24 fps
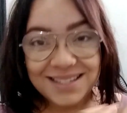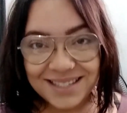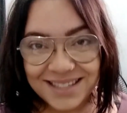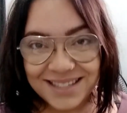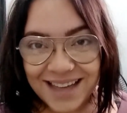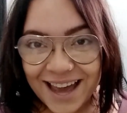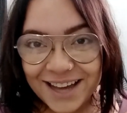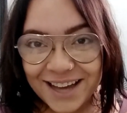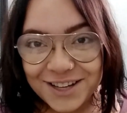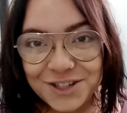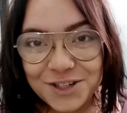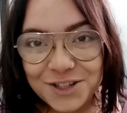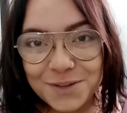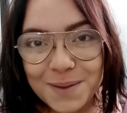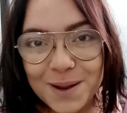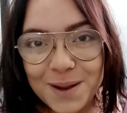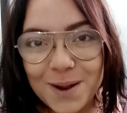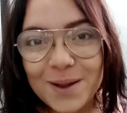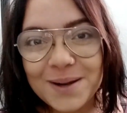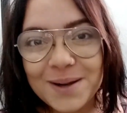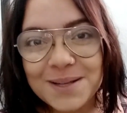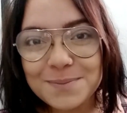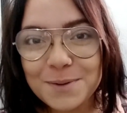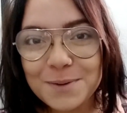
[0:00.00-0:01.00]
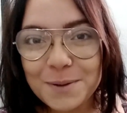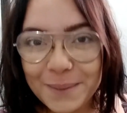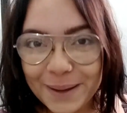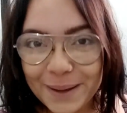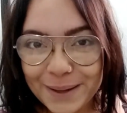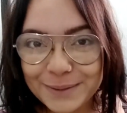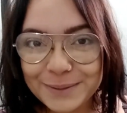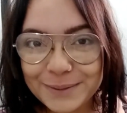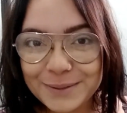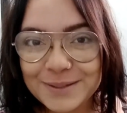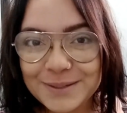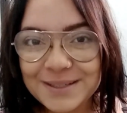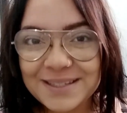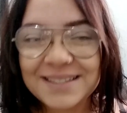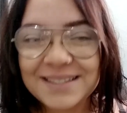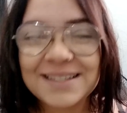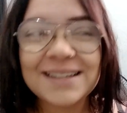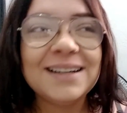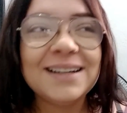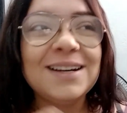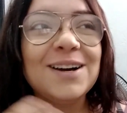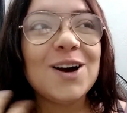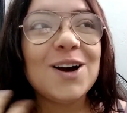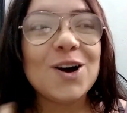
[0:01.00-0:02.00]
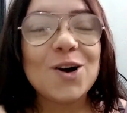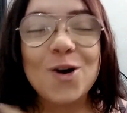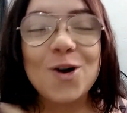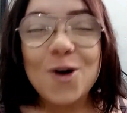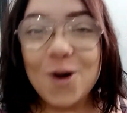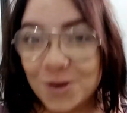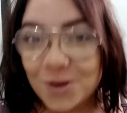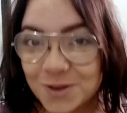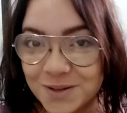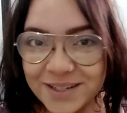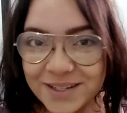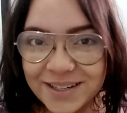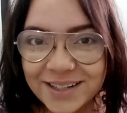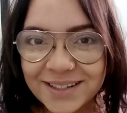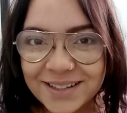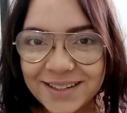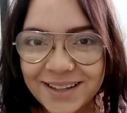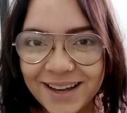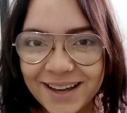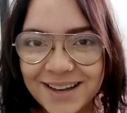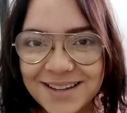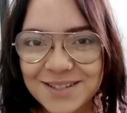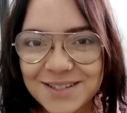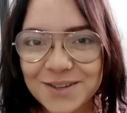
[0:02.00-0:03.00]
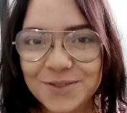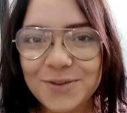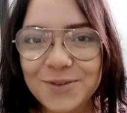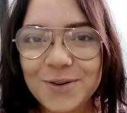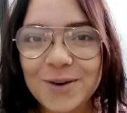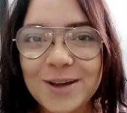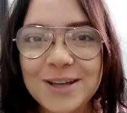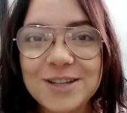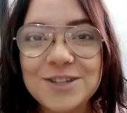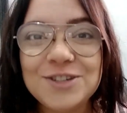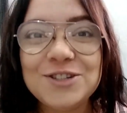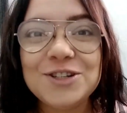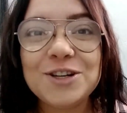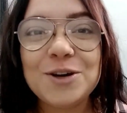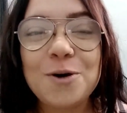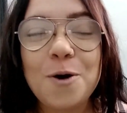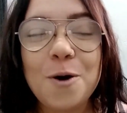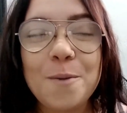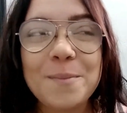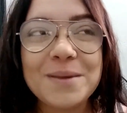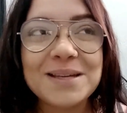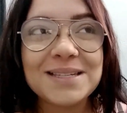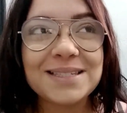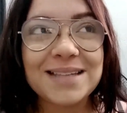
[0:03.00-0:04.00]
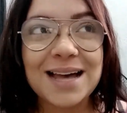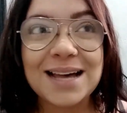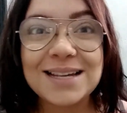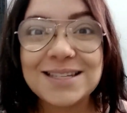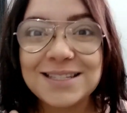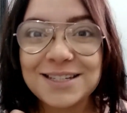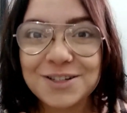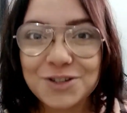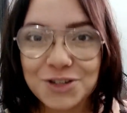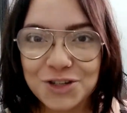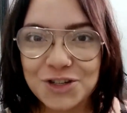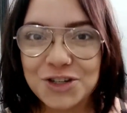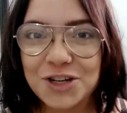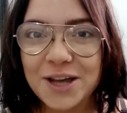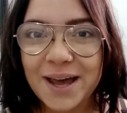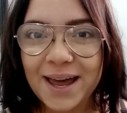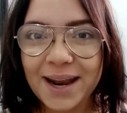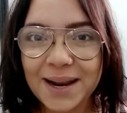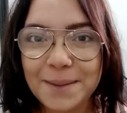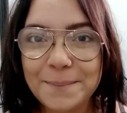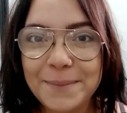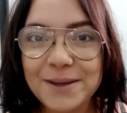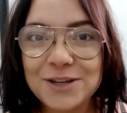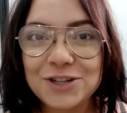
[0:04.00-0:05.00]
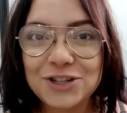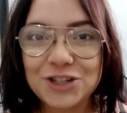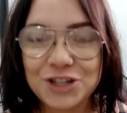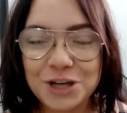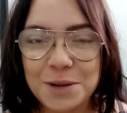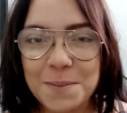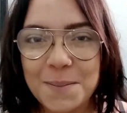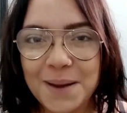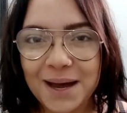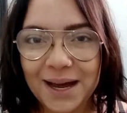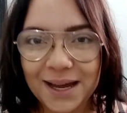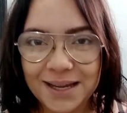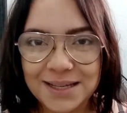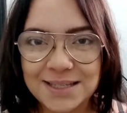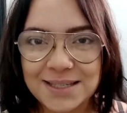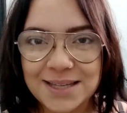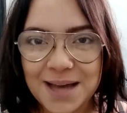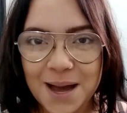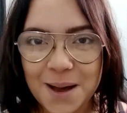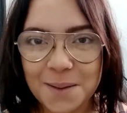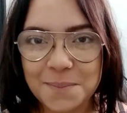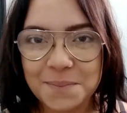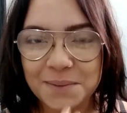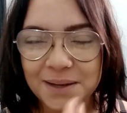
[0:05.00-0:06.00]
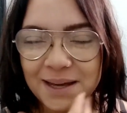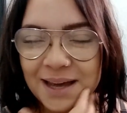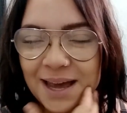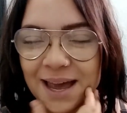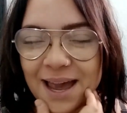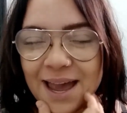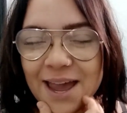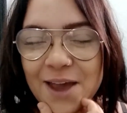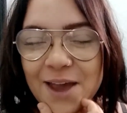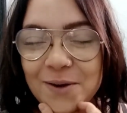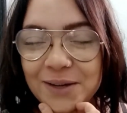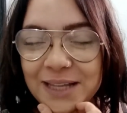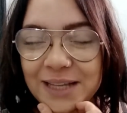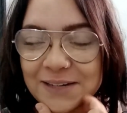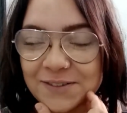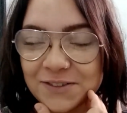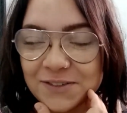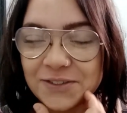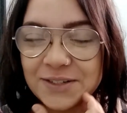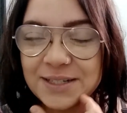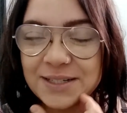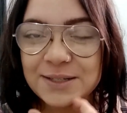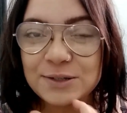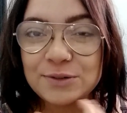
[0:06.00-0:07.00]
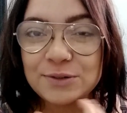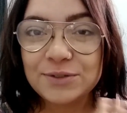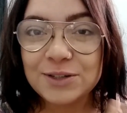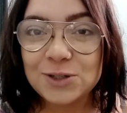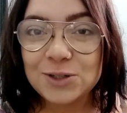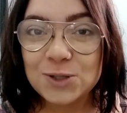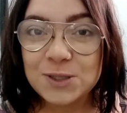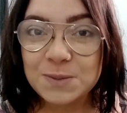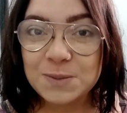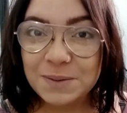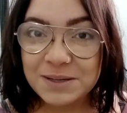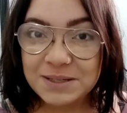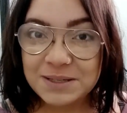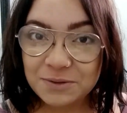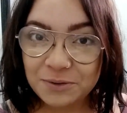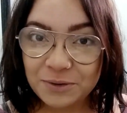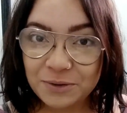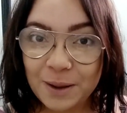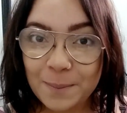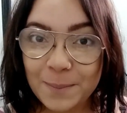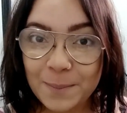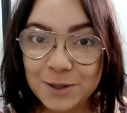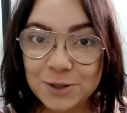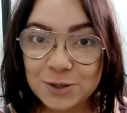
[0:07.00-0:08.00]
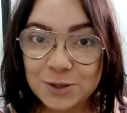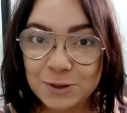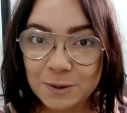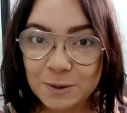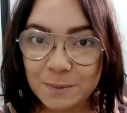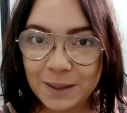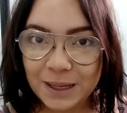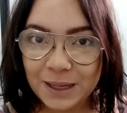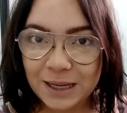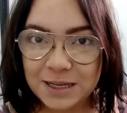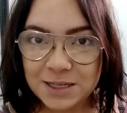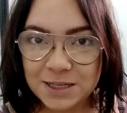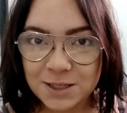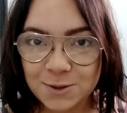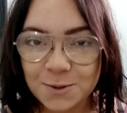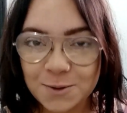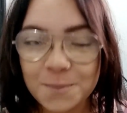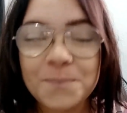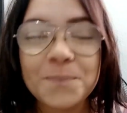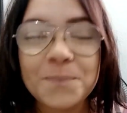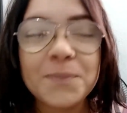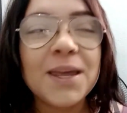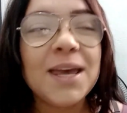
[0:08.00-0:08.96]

7 melhores momentos, com certeza foi de começar a sentir ela mexer mais, sabe? Eu até vou fazer um vídeo especificamente sobre isso.